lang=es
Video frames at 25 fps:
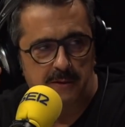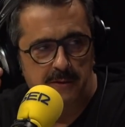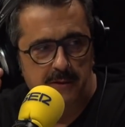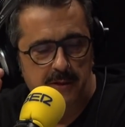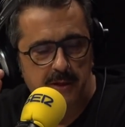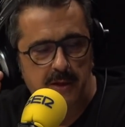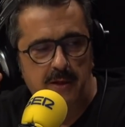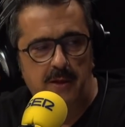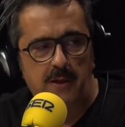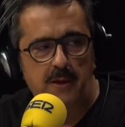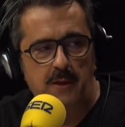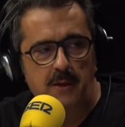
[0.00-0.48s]

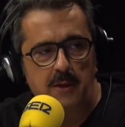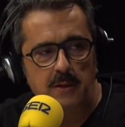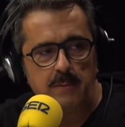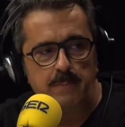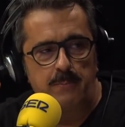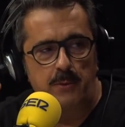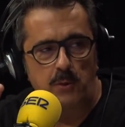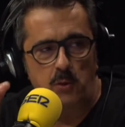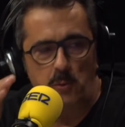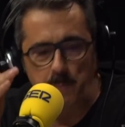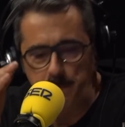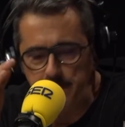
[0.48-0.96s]
Sí.
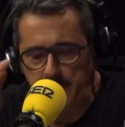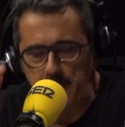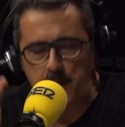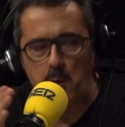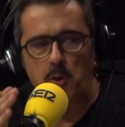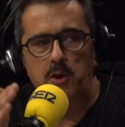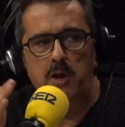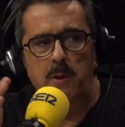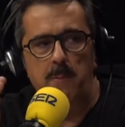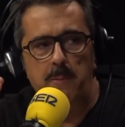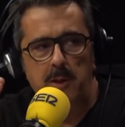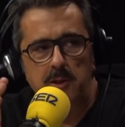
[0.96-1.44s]
Por un
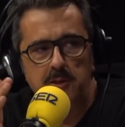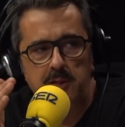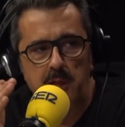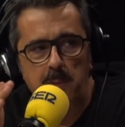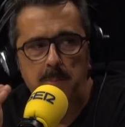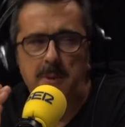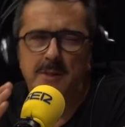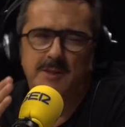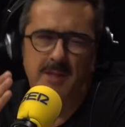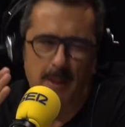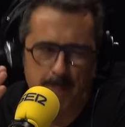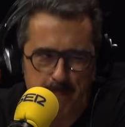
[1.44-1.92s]
perro que maté,
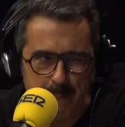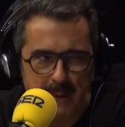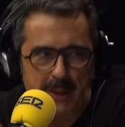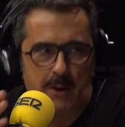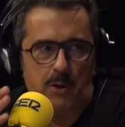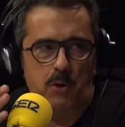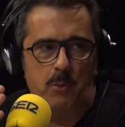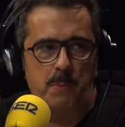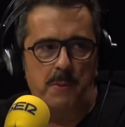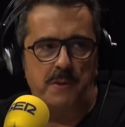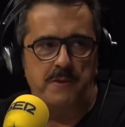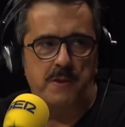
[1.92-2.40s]
mata
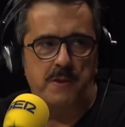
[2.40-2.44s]
perros me